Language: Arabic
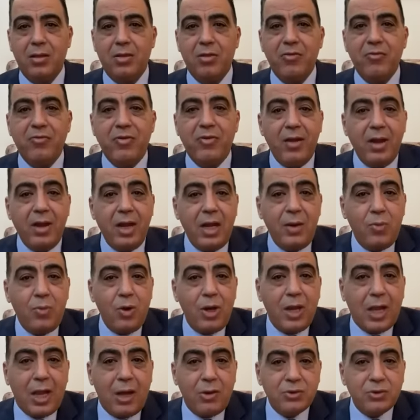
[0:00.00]
فاللي بيقول
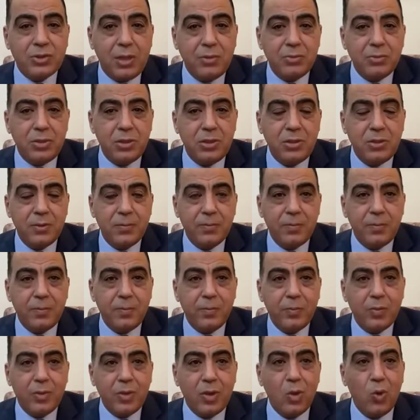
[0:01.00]
لك عاوز امشي
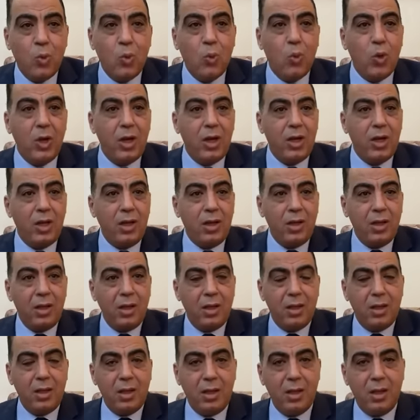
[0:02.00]
واللي
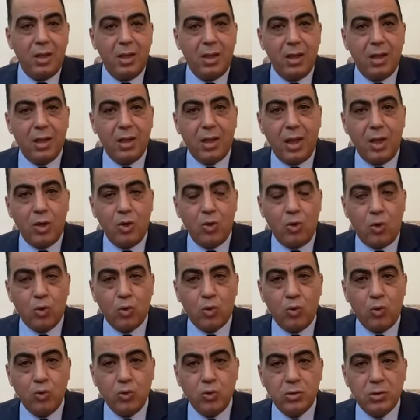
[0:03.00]
آه، آه، جاي له
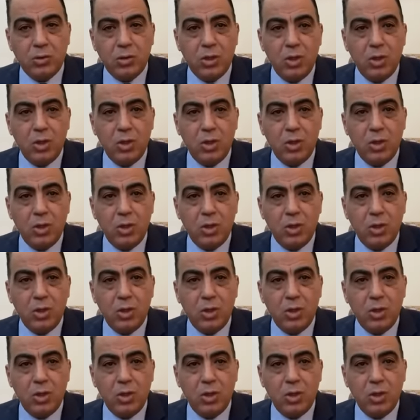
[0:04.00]
عروض